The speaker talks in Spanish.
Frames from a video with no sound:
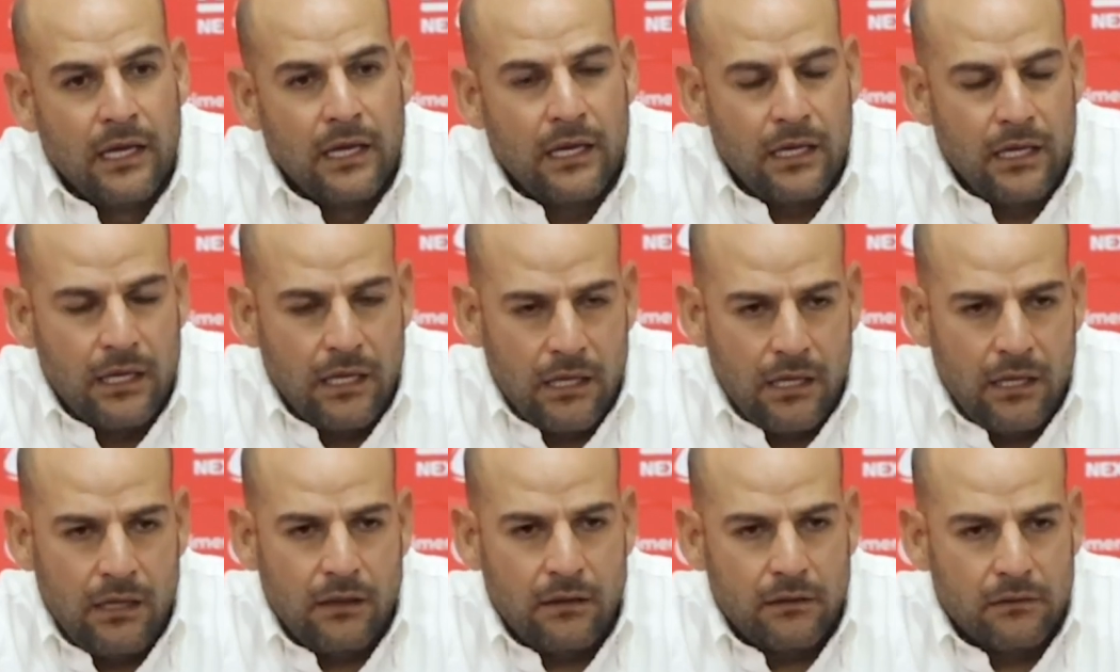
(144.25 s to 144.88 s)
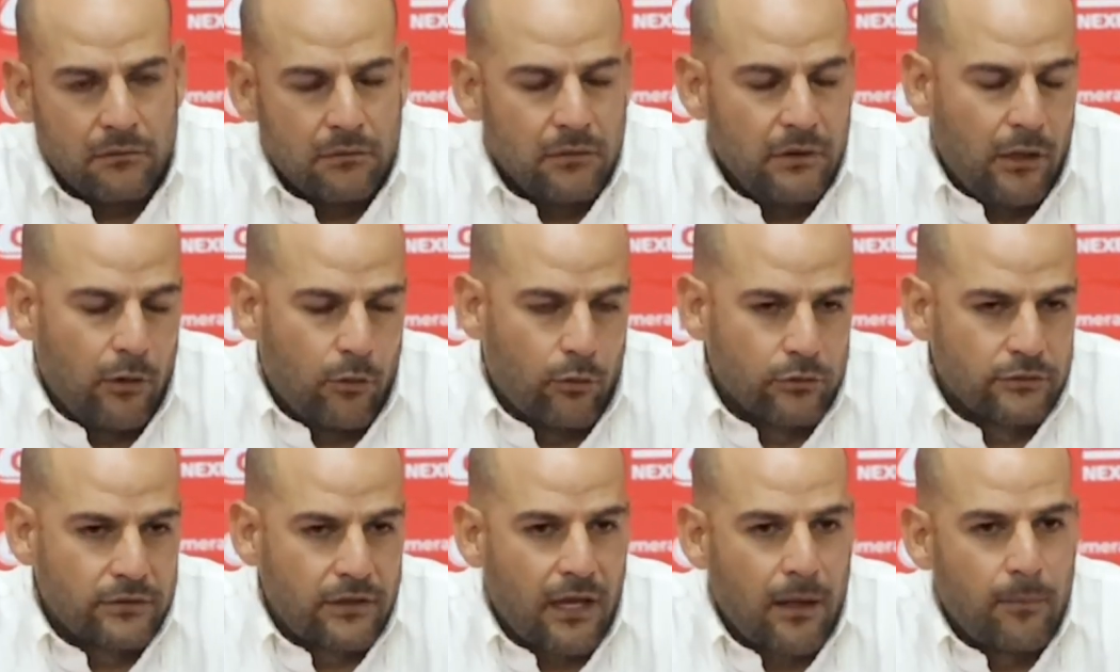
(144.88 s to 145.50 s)
y digo,
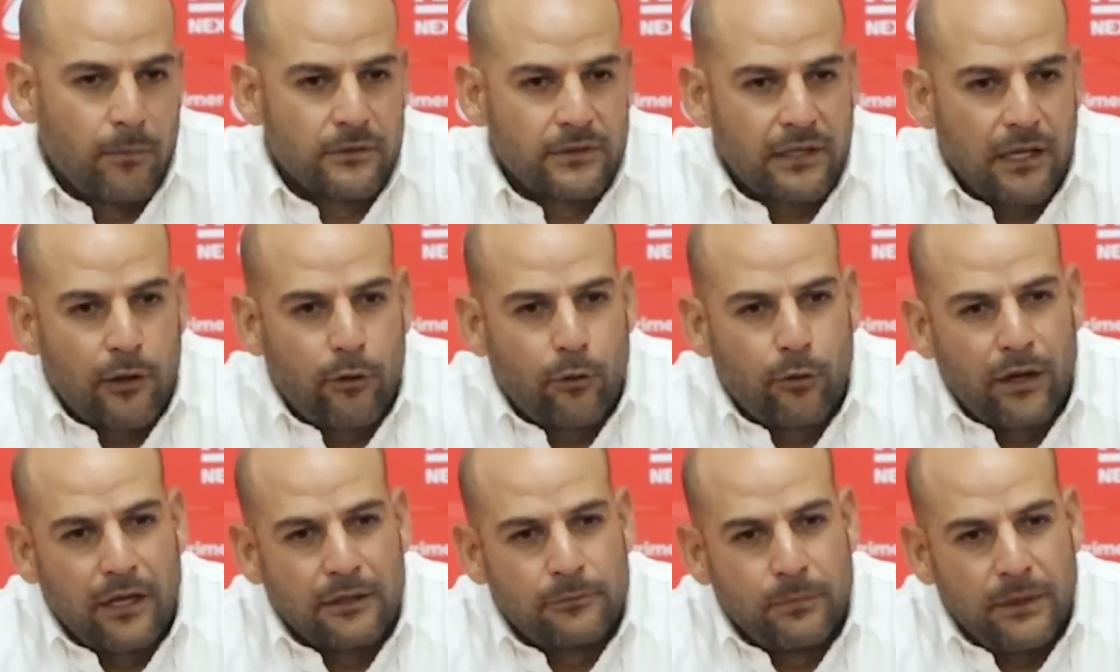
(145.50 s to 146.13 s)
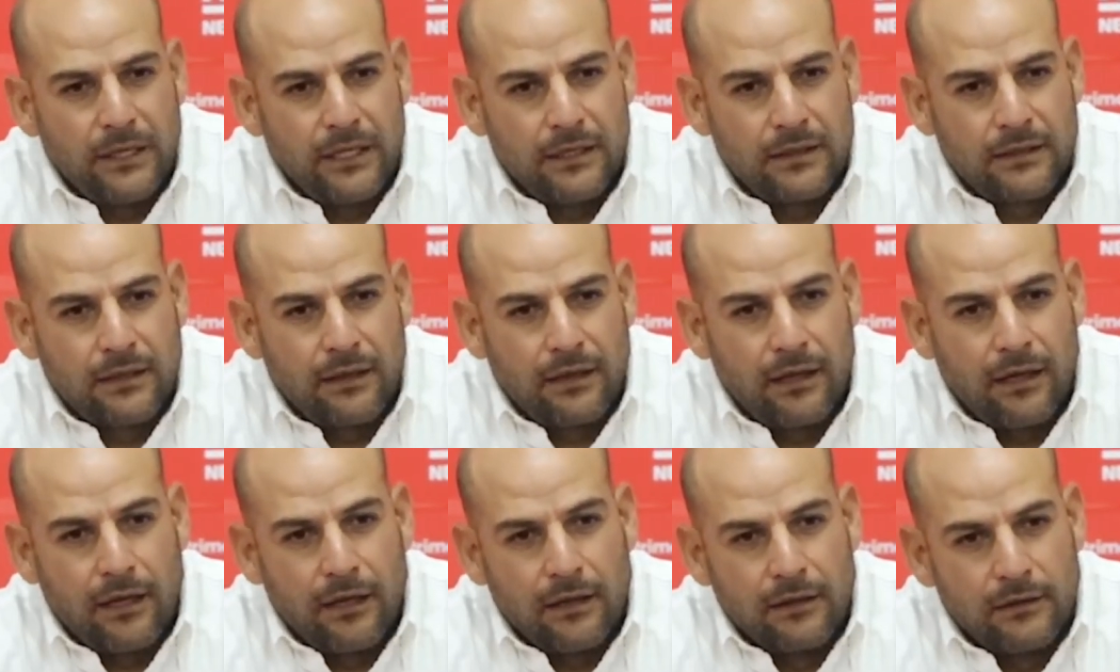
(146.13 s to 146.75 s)
nos quedamos ahí con la espinita
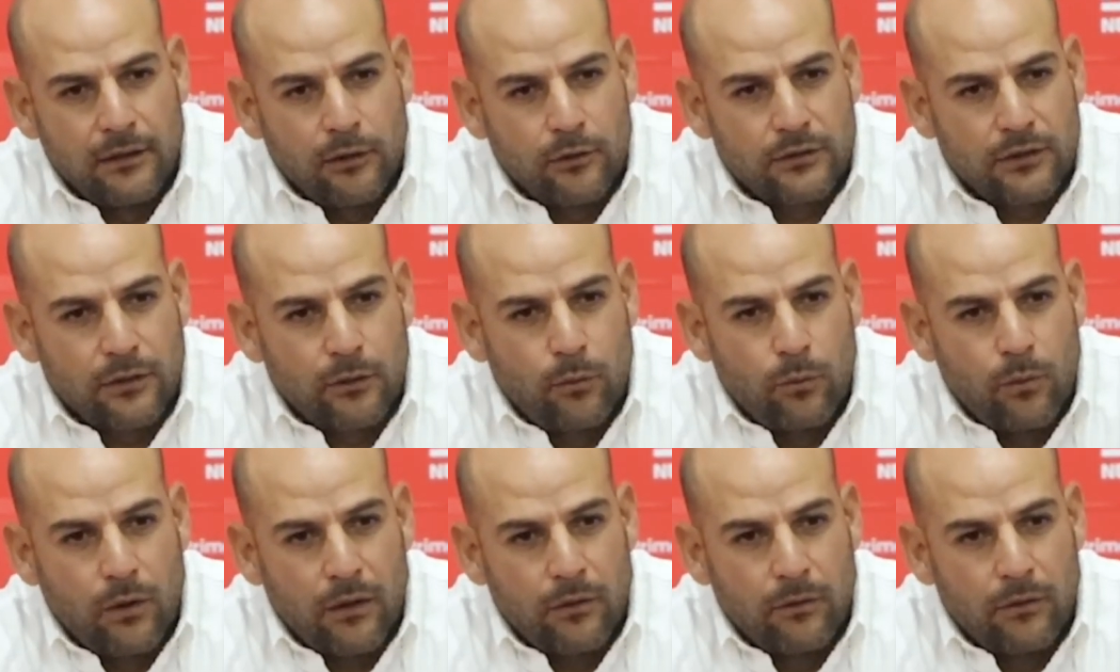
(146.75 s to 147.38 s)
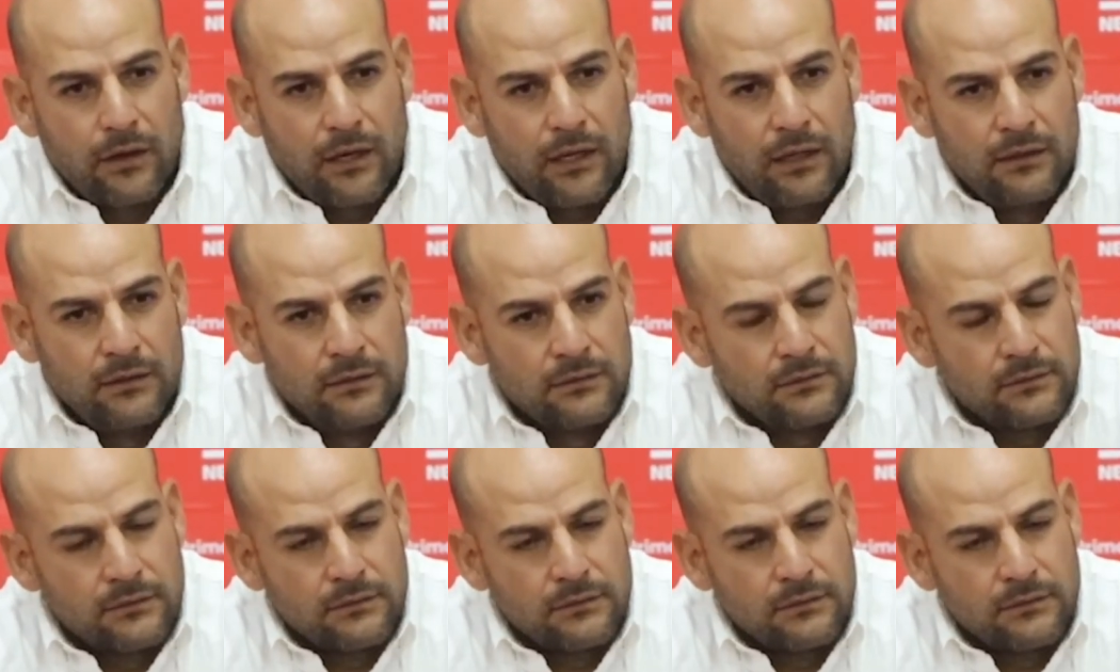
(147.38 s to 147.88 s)
de, otra jugadora,